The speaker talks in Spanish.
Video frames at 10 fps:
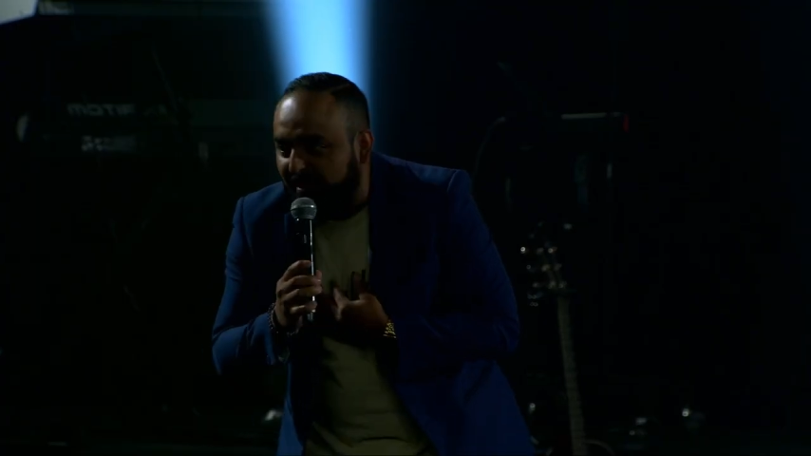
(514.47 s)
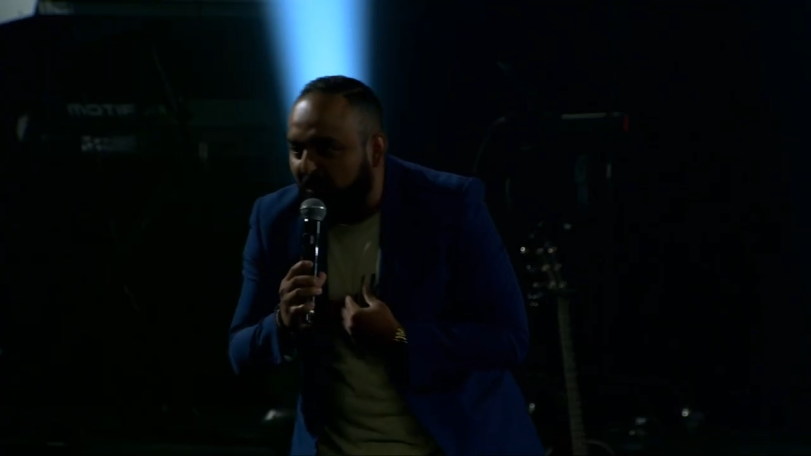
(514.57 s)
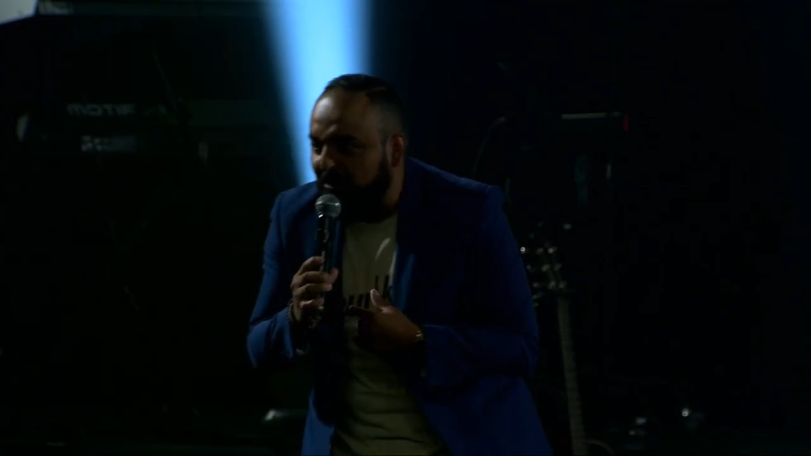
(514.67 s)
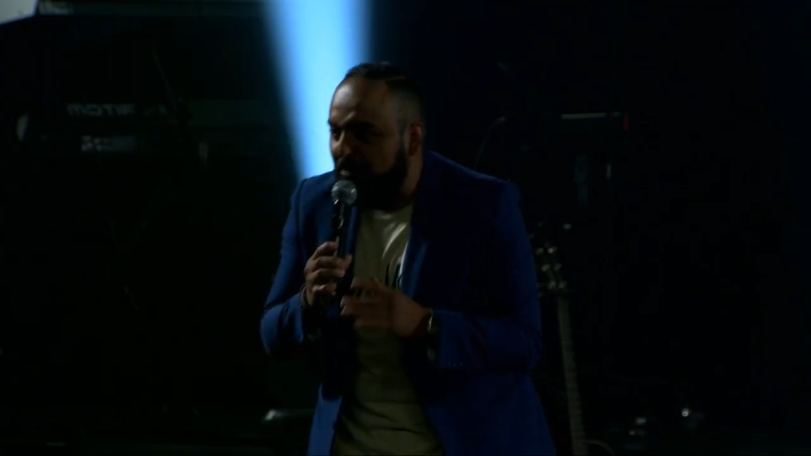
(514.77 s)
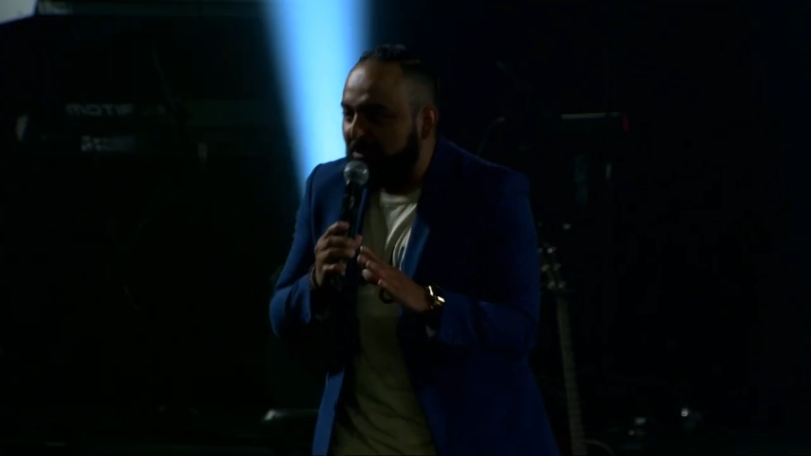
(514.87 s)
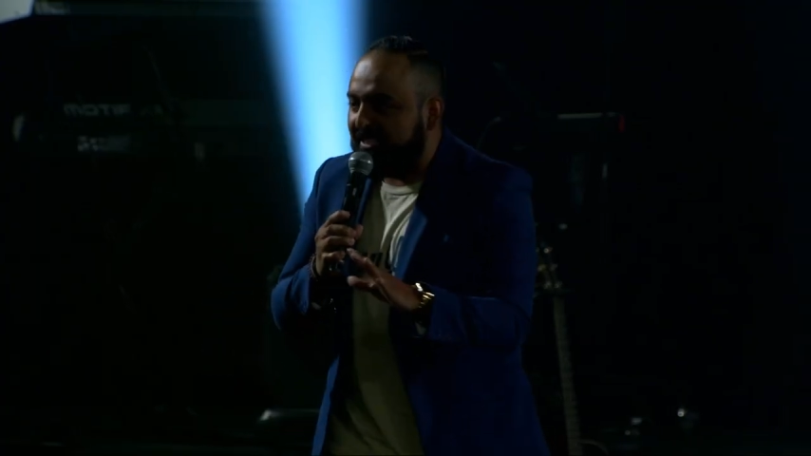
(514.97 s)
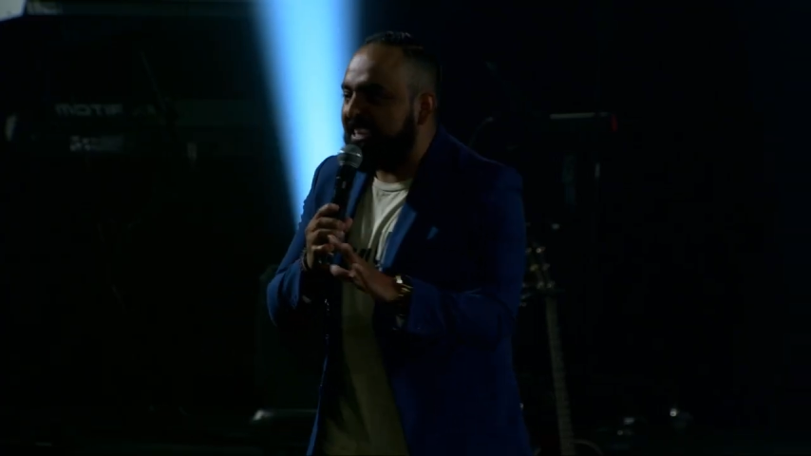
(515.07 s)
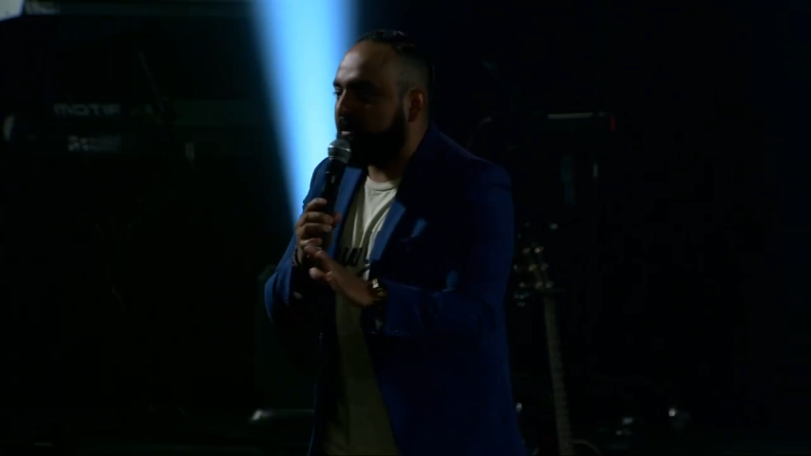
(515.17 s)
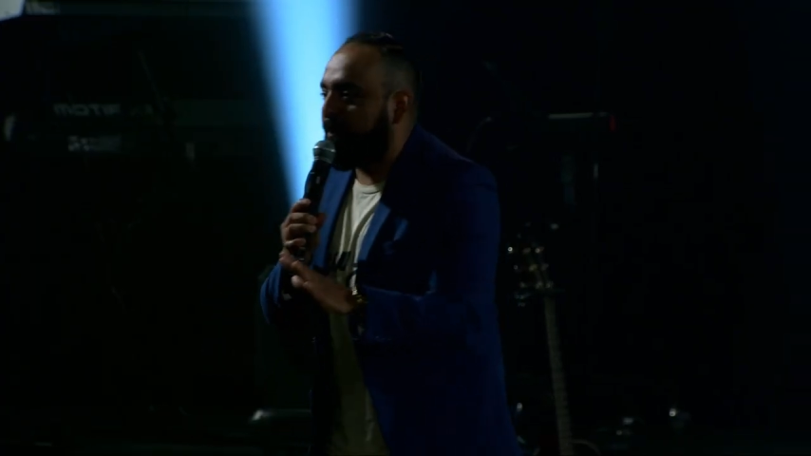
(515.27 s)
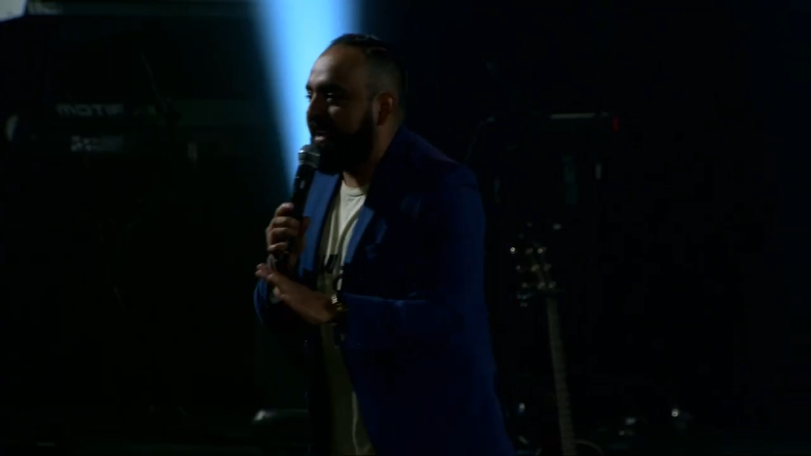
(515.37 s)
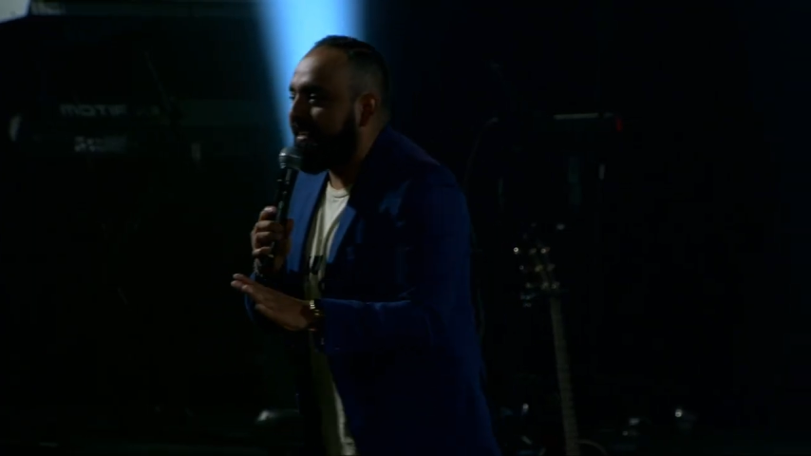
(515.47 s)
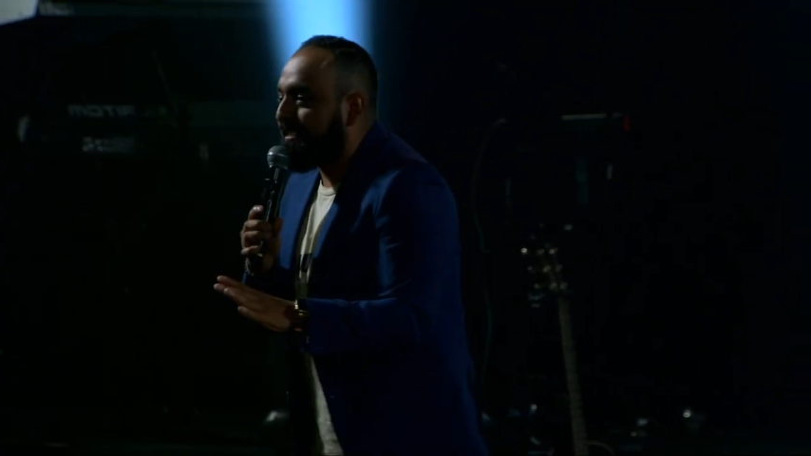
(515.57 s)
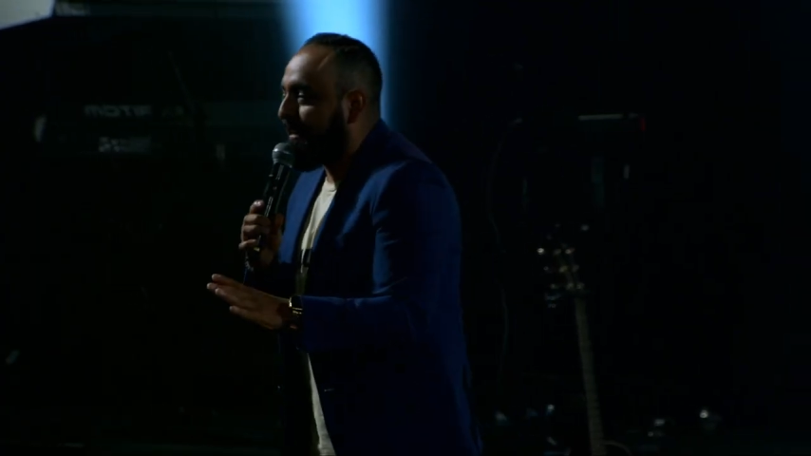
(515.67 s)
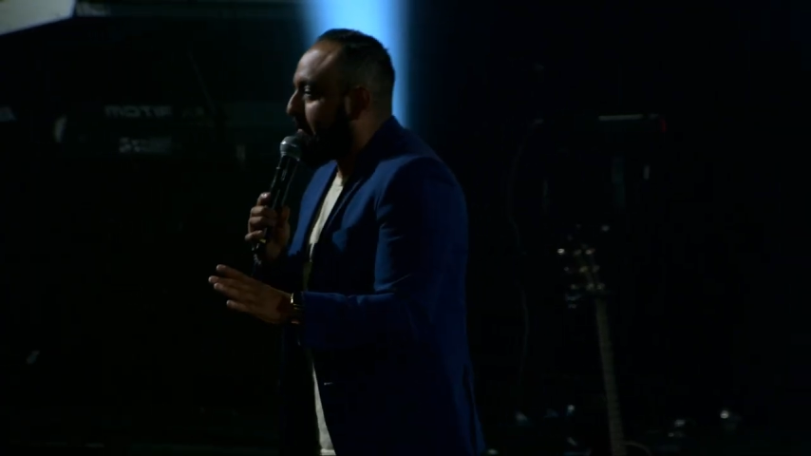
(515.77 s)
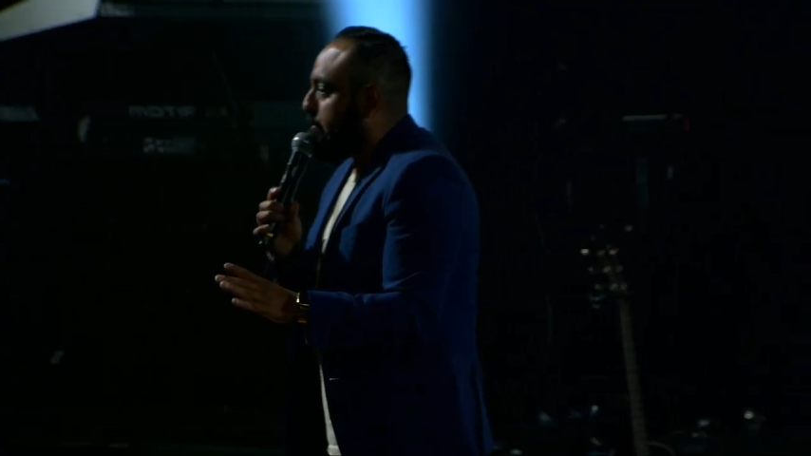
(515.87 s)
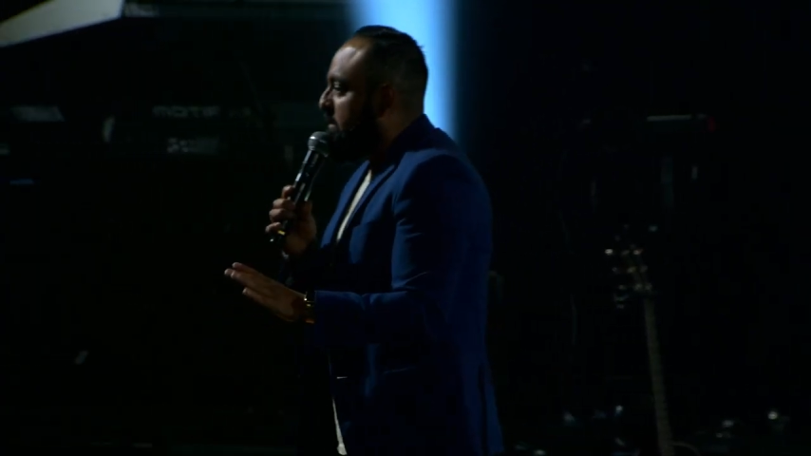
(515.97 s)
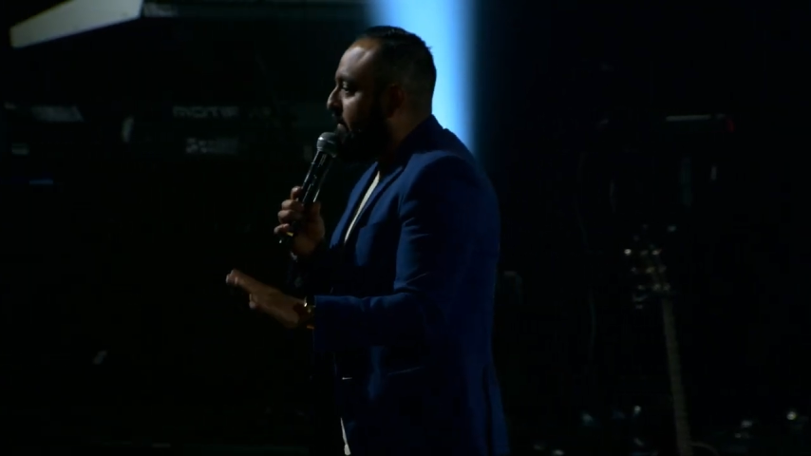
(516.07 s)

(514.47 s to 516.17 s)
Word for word: ¿Cuántos de ustedes piensan,